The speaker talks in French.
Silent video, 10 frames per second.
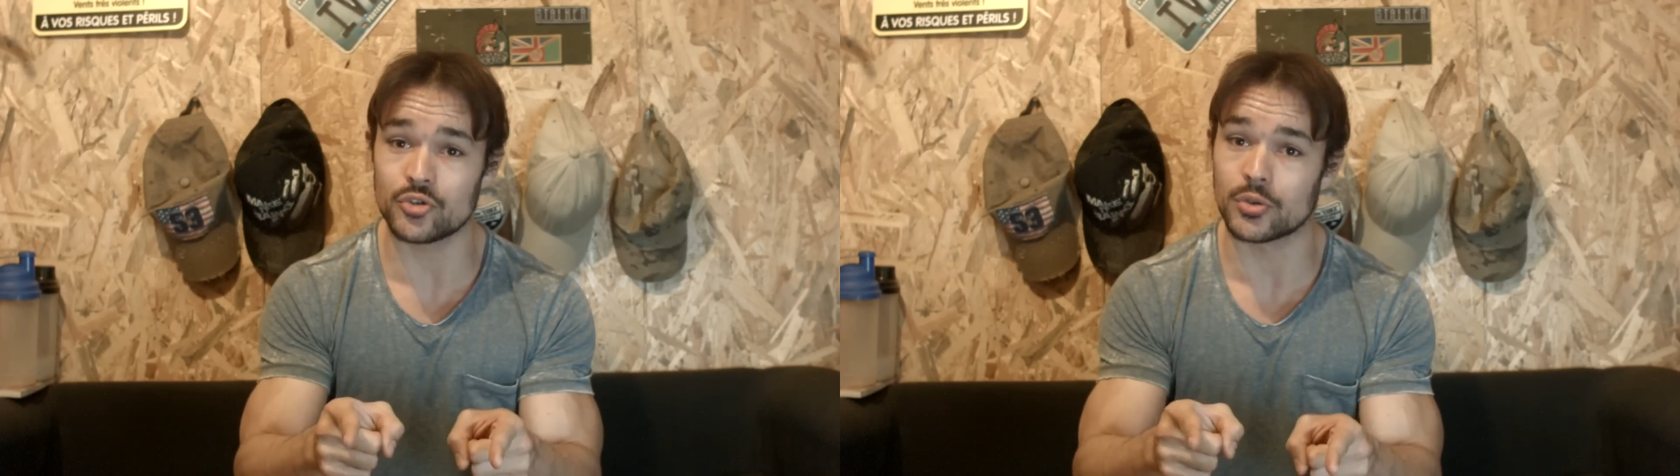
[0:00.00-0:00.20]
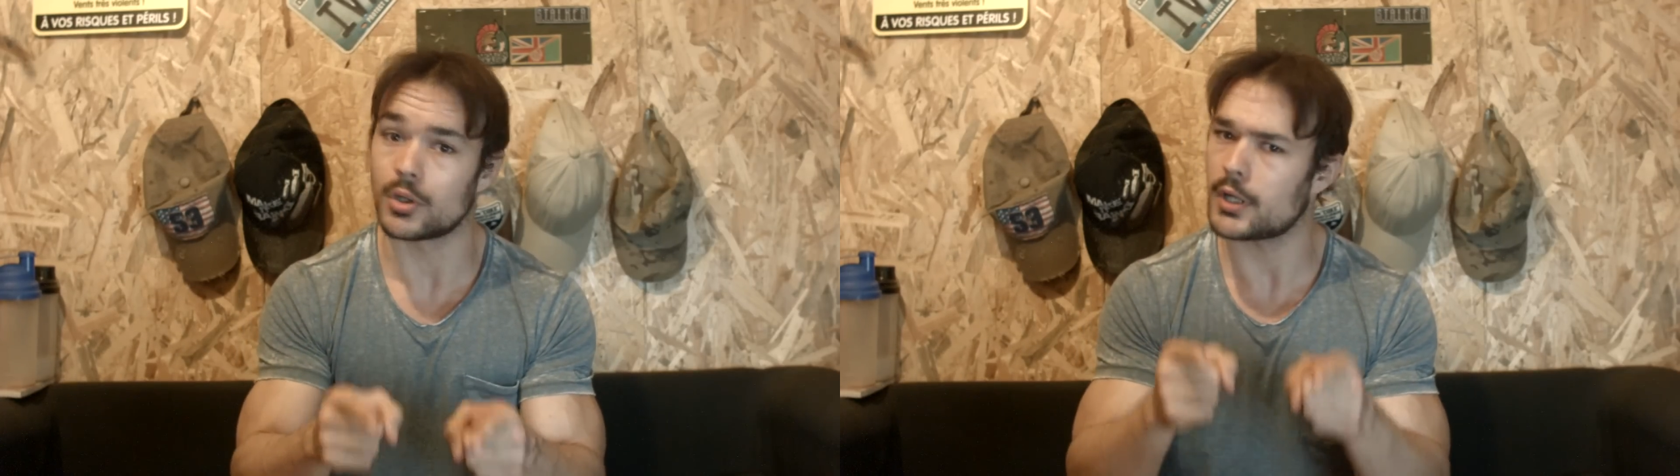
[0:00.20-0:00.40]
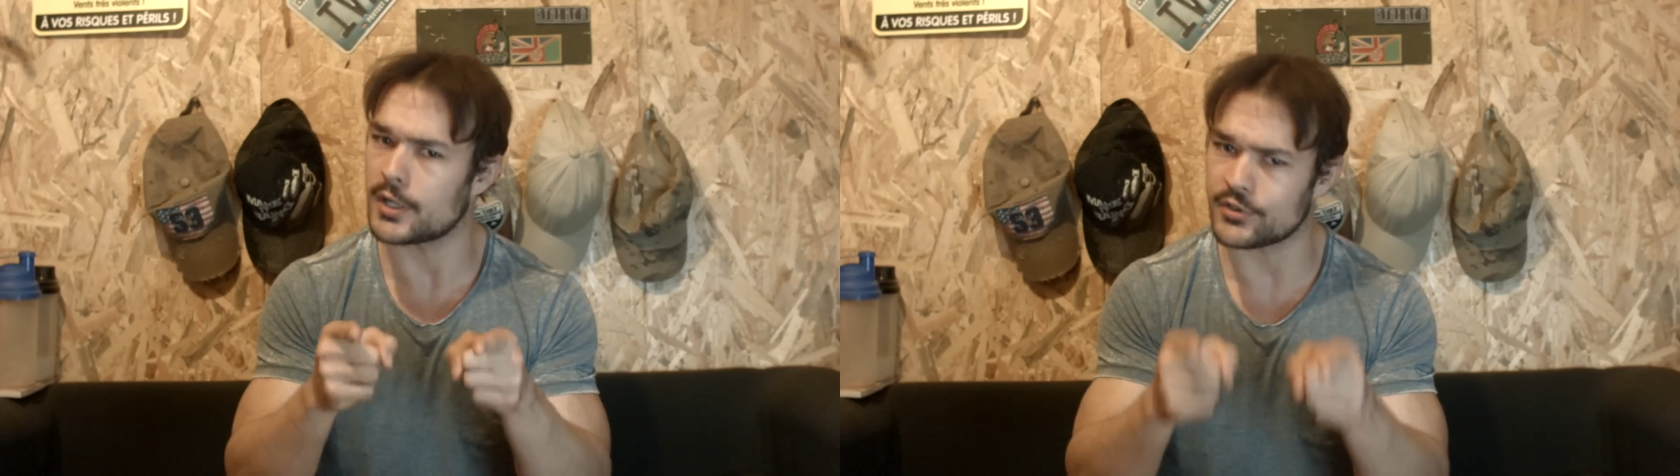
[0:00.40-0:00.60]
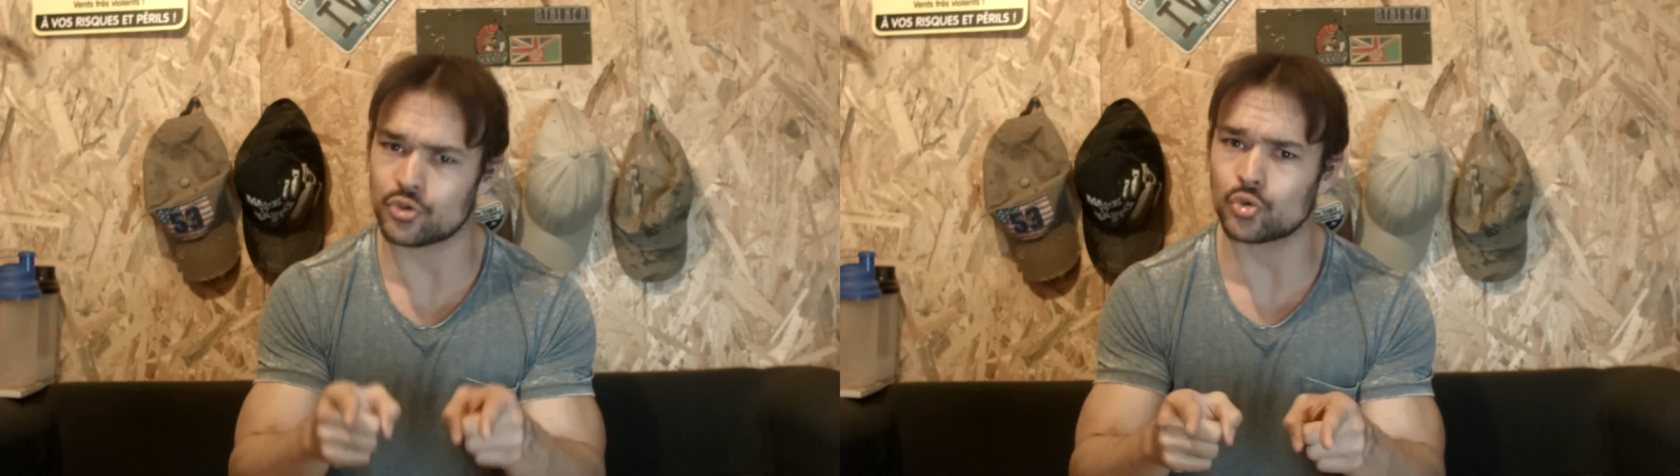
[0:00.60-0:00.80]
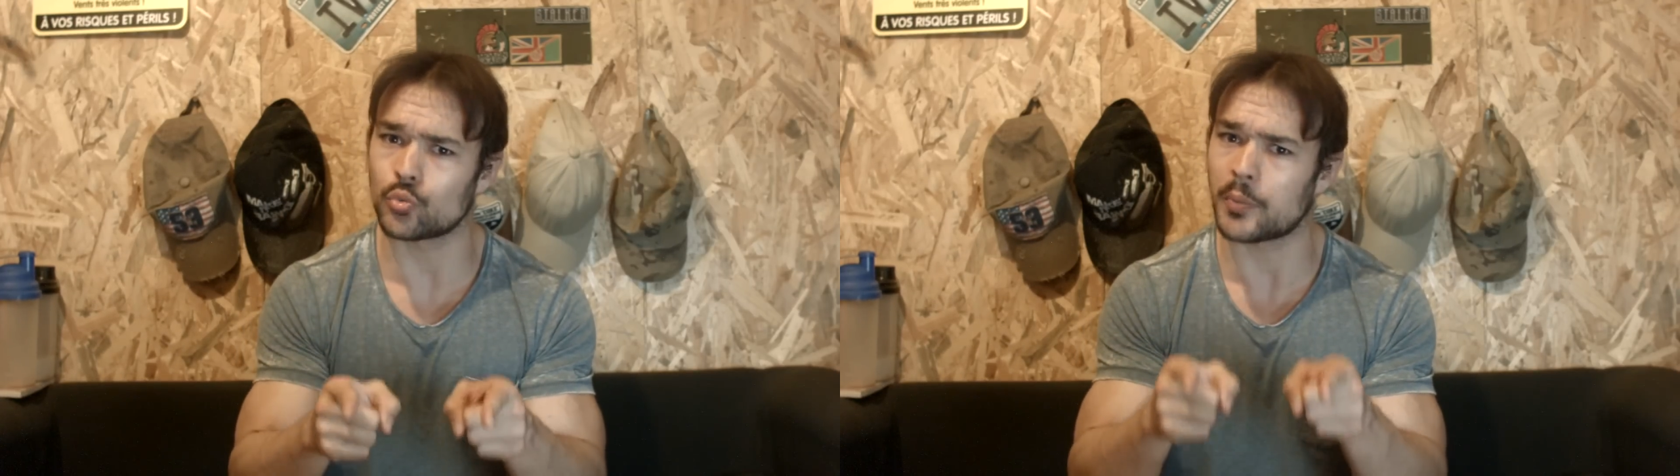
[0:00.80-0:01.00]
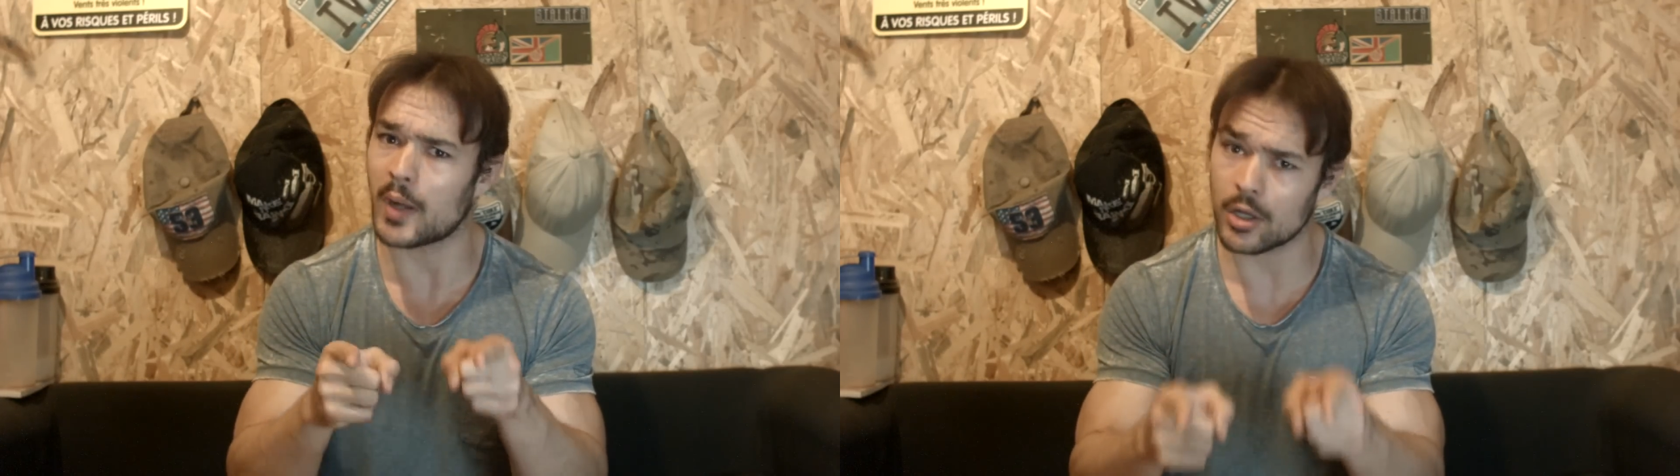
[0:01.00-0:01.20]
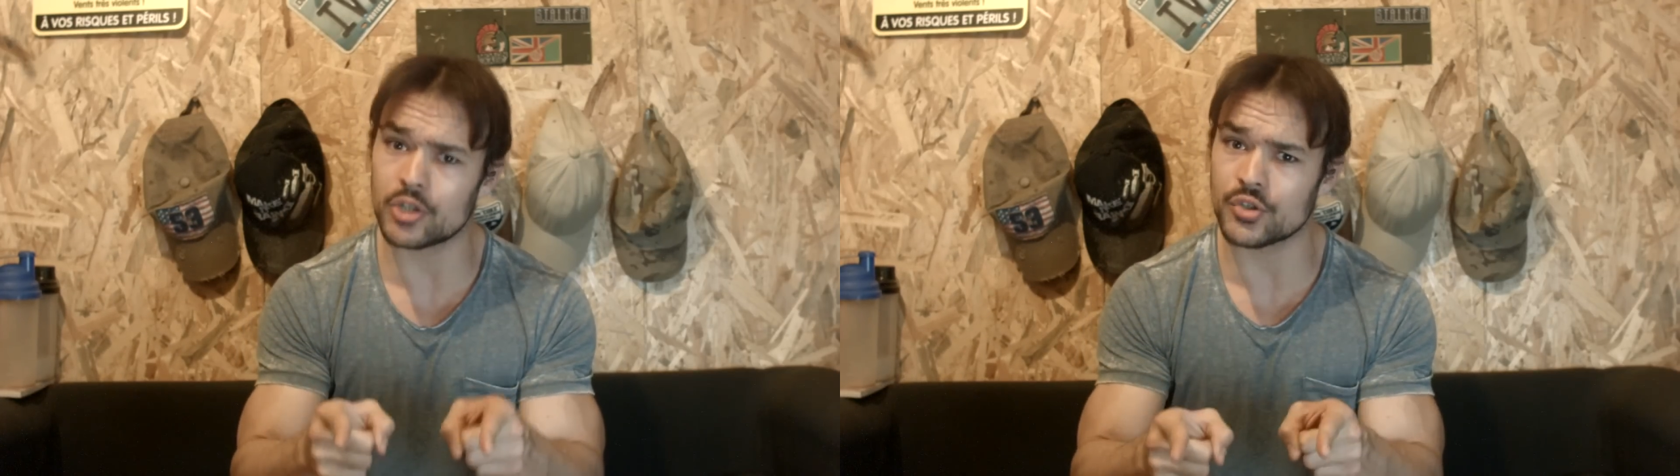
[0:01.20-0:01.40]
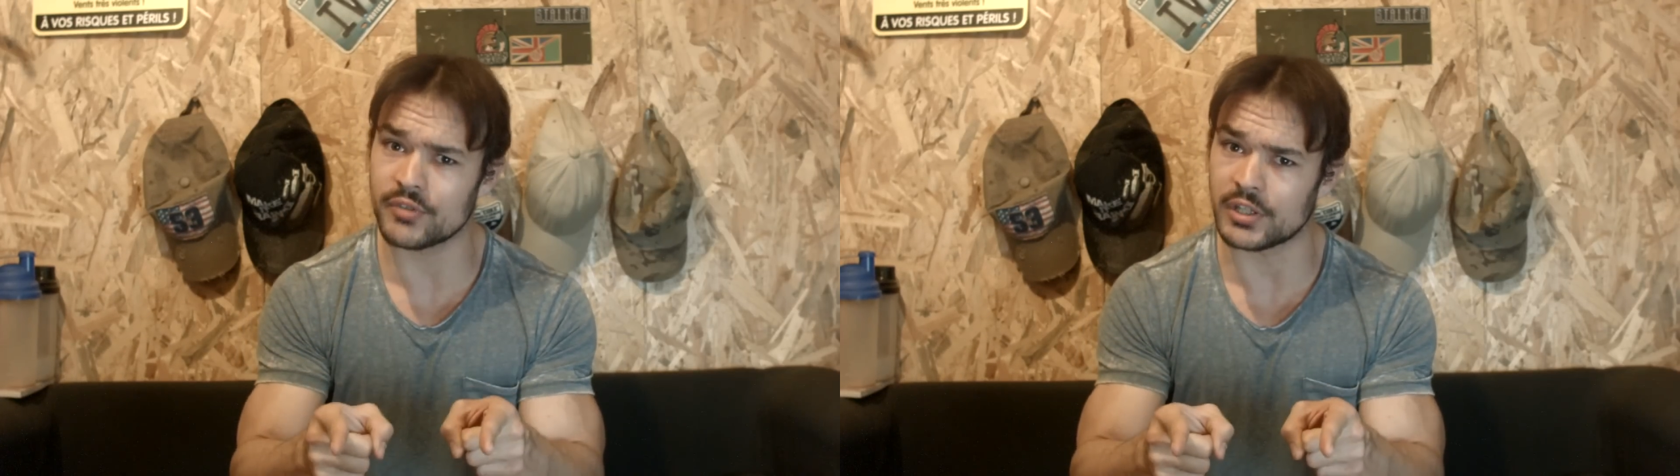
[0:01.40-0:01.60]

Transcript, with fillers: jeu et surtout pas un jeu